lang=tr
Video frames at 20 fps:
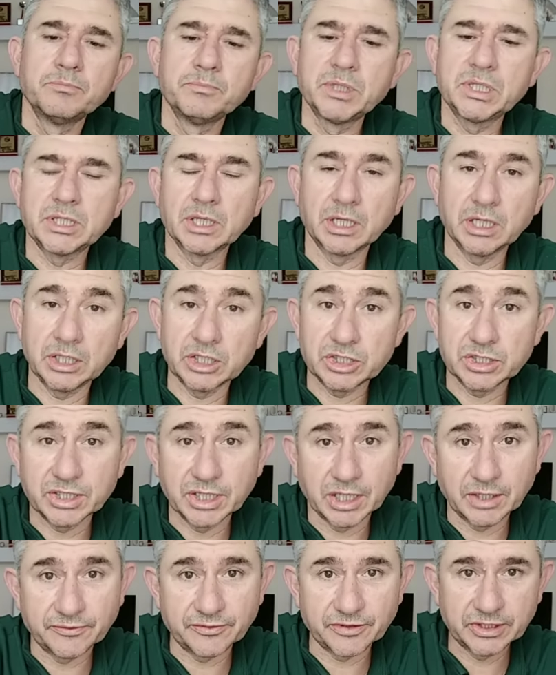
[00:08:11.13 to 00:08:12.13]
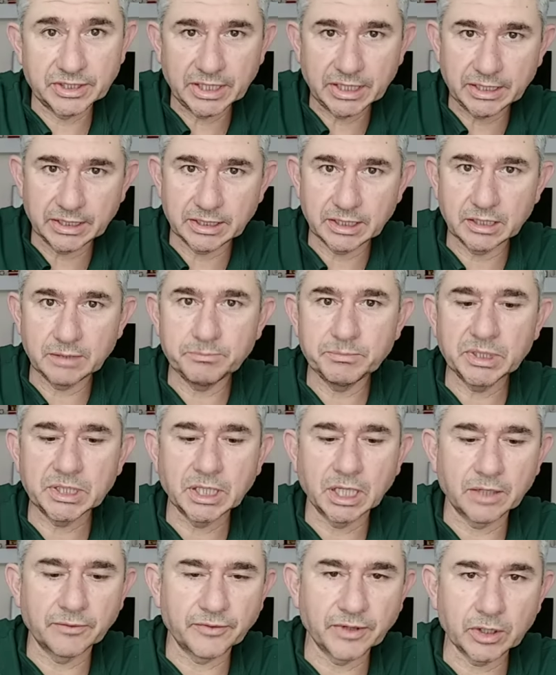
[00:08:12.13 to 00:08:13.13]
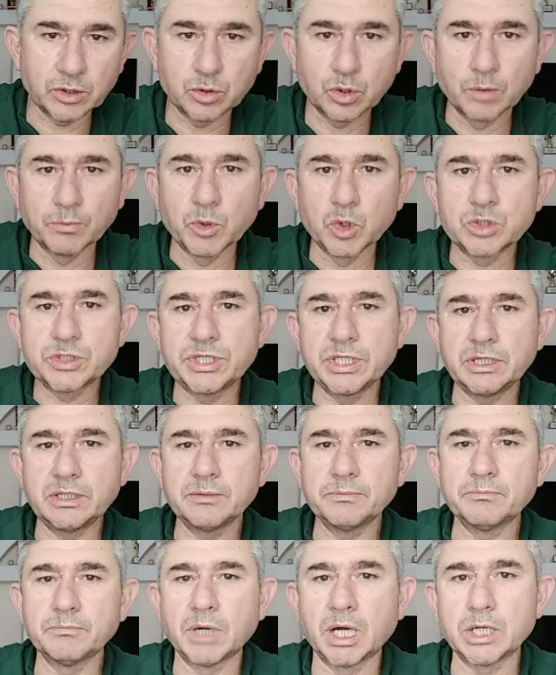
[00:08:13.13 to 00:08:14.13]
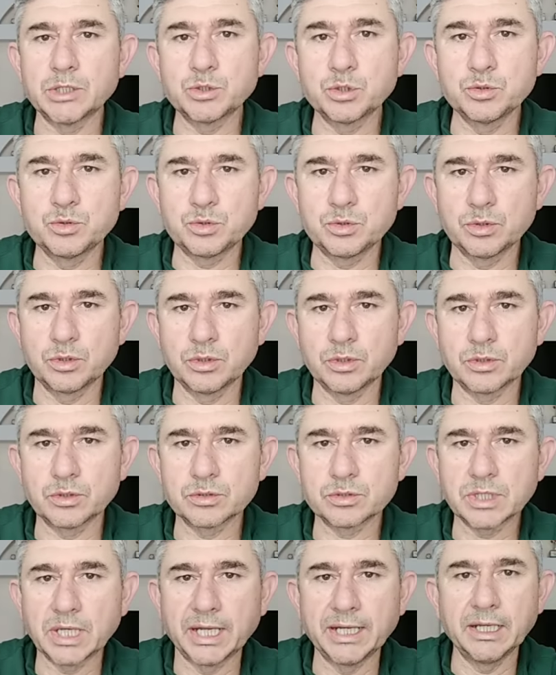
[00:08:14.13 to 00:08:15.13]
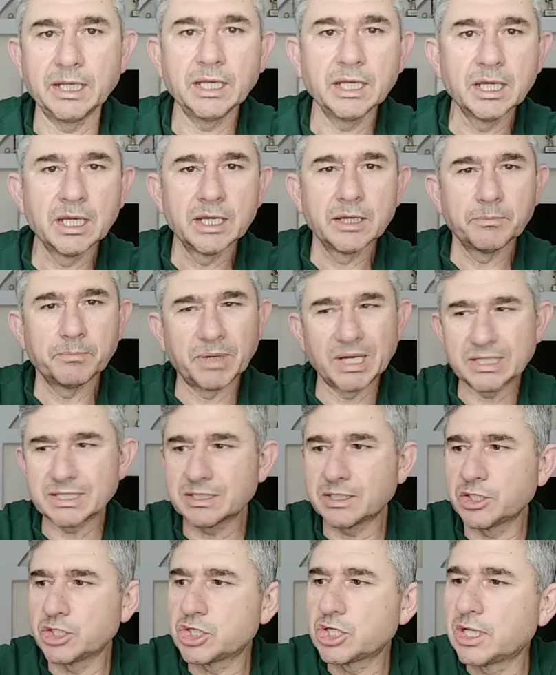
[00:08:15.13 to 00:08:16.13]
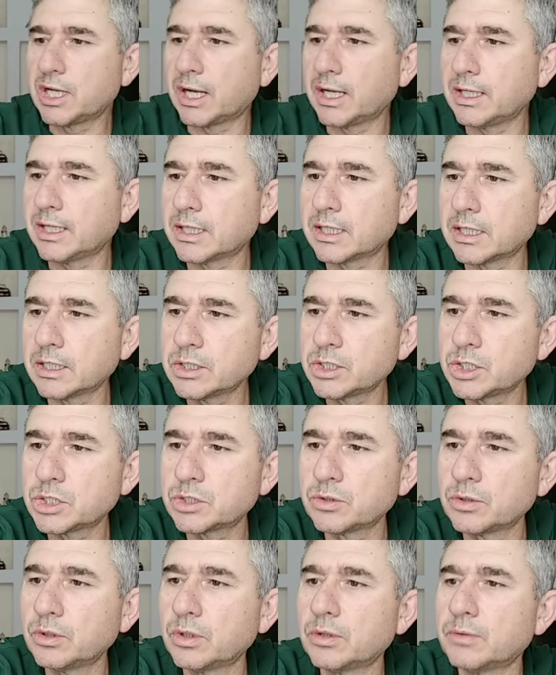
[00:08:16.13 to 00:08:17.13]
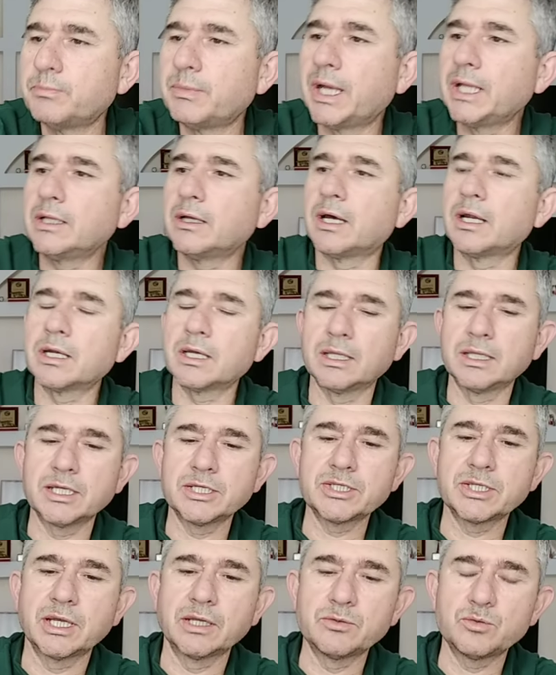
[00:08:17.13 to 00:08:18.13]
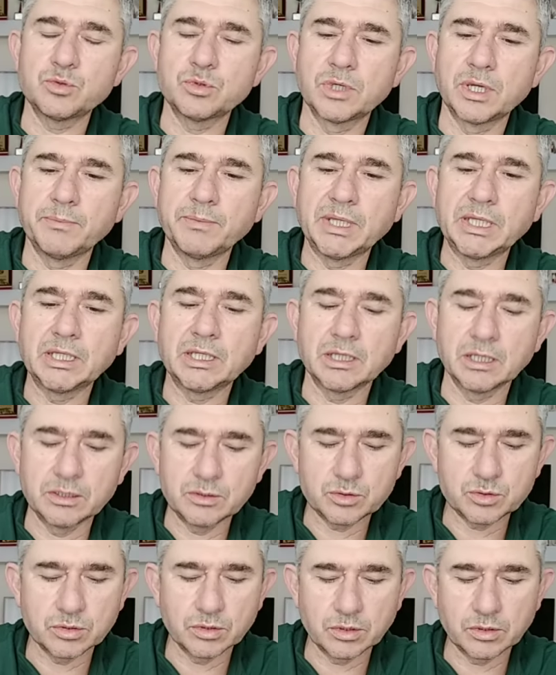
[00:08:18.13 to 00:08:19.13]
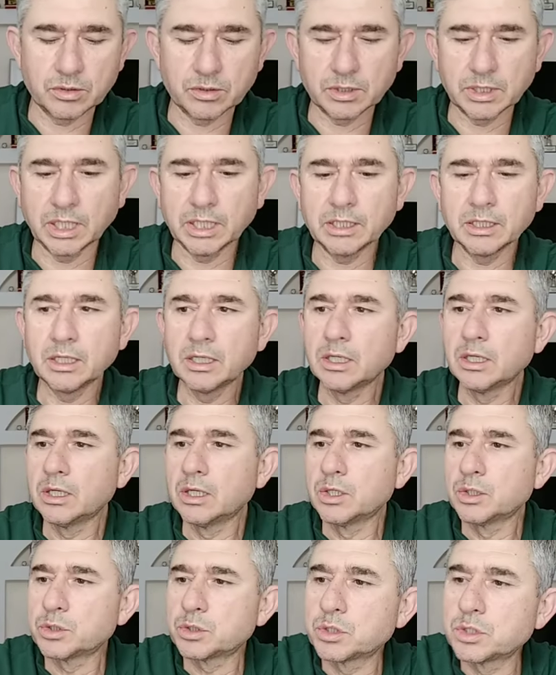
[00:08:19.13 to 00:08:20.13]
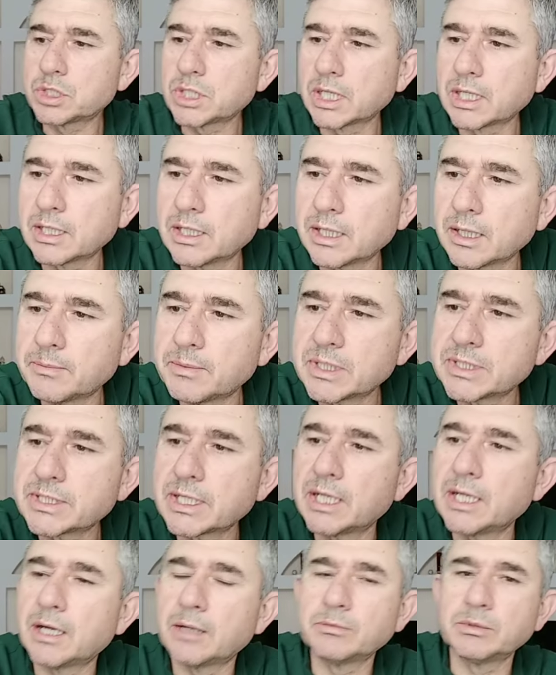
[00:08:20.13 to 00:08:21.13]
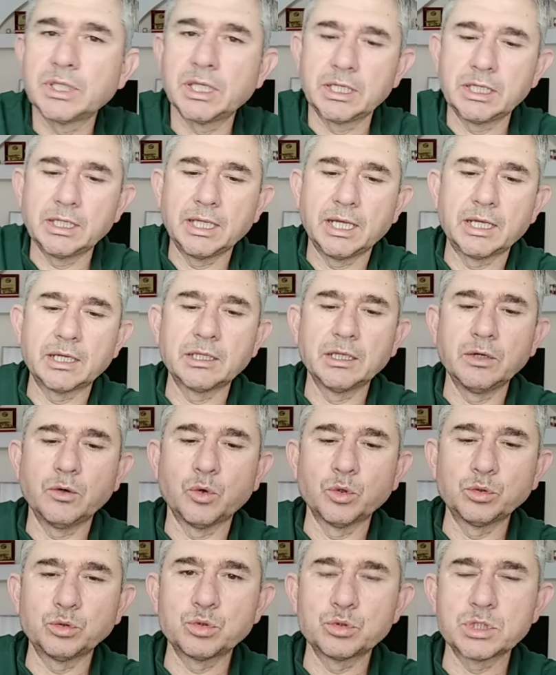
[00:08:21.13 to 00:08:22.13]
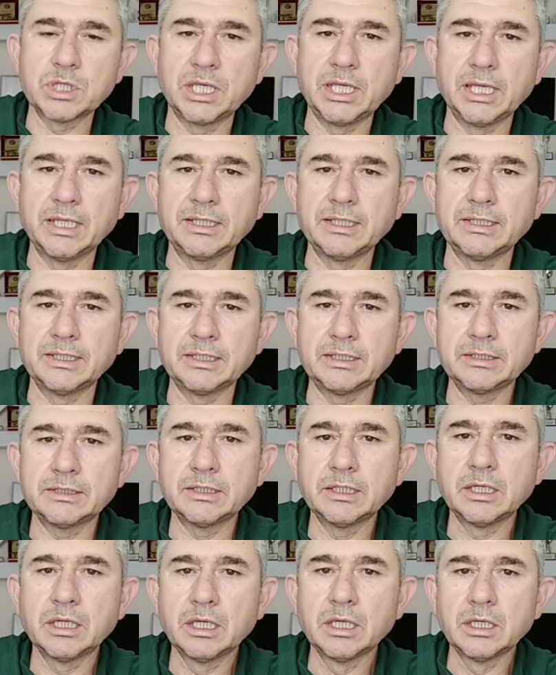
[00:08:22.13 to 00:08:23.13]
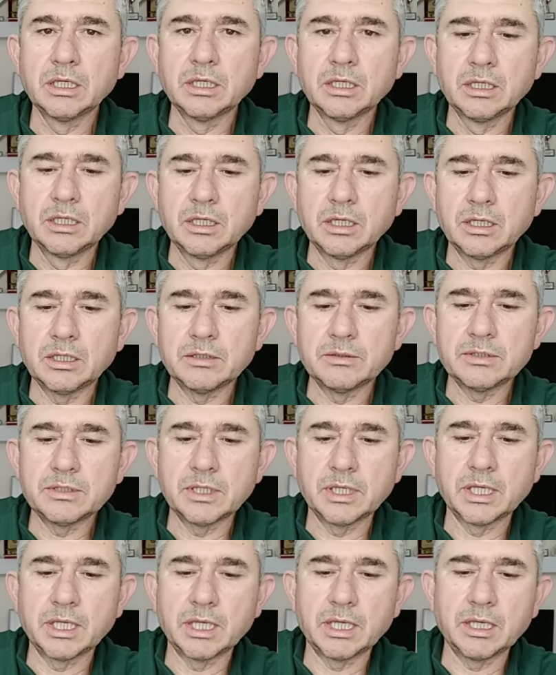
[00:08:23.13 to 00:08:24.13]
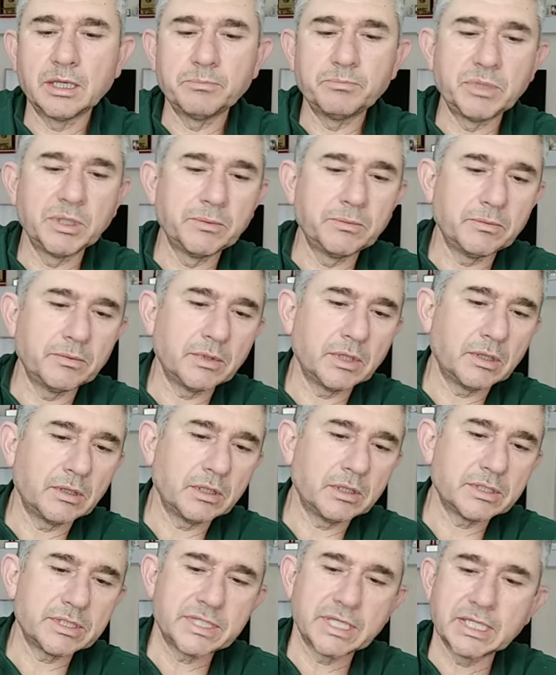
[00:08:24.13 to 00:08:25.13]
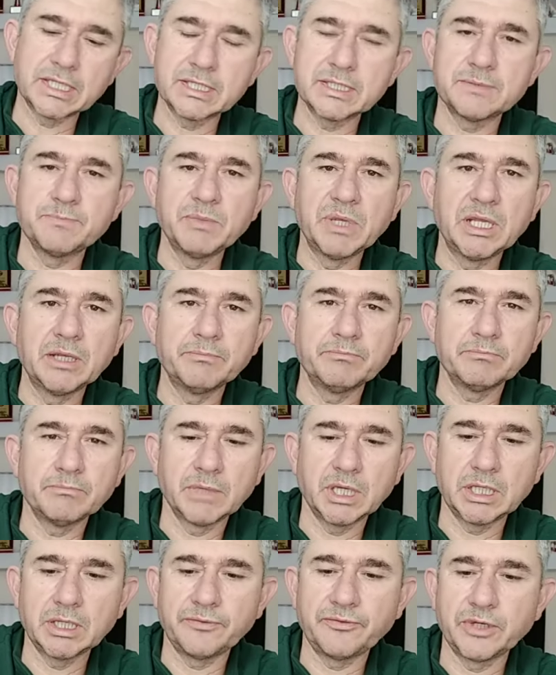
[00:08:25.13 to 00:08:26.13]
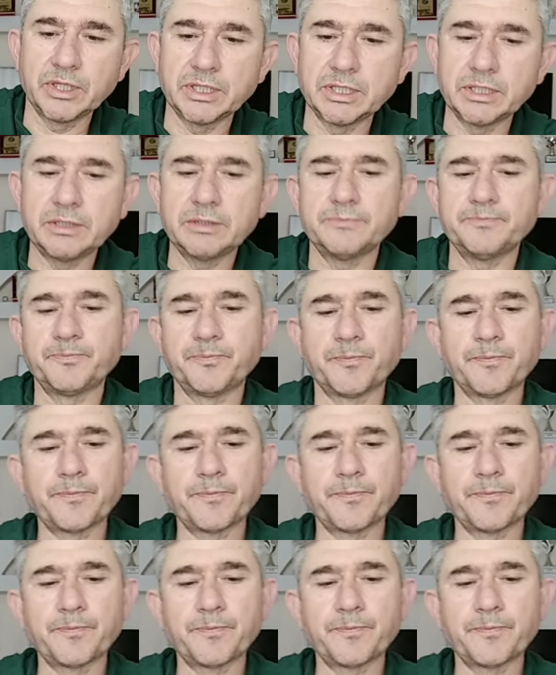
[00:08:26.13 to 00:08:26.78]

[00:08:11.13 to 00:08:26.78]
Bir ta iki tarafı deridir. Bir tarafa kromoksit macun sürüyoruz. Hani pasta cila ile karıştırıyorum ben. Arkadaşlar süremediklerini söylüyorlar. Şu şekilde mesela bu derilerde 30'a 7'dir. Ee, bir 8 milim medefedir.